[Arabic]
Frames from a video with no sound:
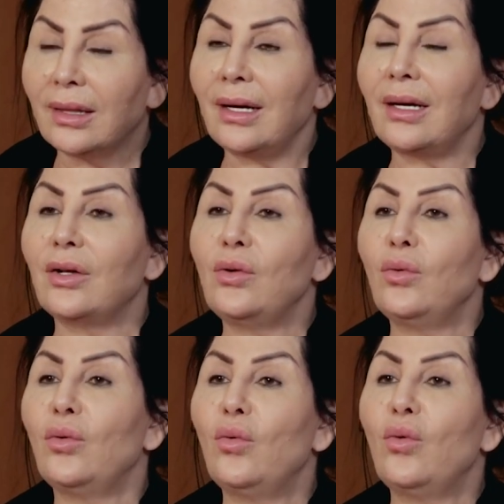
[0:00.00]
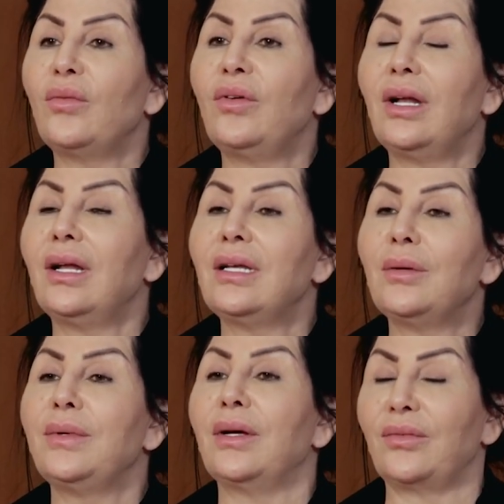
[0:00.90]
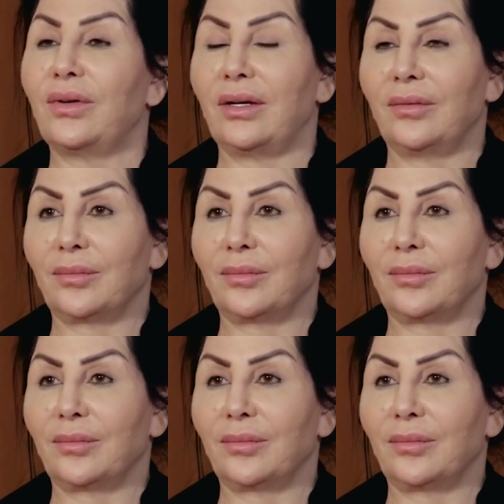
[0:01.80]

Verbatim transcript: ثق انه هو فعلا يبدع فيه.